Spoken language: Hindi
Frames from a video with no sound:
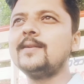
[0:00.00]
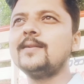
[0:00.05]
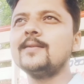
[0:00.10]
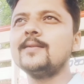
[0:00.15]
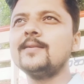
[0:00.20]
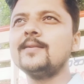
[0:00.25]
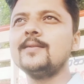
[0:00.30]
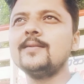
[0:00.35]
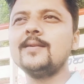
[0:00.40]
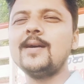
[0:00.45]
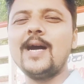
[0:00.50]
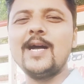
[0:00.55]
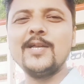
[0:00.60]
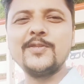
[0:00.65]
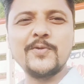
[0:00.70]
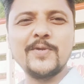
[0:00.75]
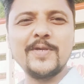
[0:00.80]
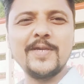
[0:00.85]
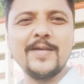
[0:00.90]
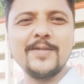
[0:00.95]
आ चुकी है
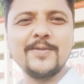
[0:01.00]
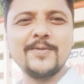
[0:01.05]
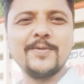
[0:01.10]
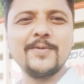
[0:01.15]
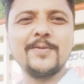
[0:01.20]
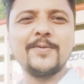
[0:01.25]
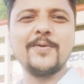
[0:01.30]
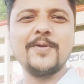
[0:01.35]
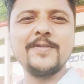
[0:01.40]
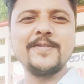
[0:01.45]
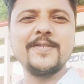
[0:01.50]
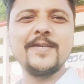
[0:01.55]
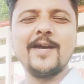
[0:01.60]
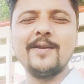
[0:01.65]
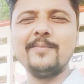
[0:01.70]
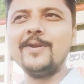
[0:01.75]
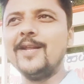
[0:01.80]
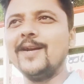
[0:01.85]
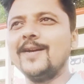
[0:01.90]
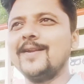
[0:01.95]
तो थोड़ी सी गर्मी लग
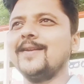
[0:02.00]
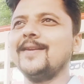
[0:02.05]
रही है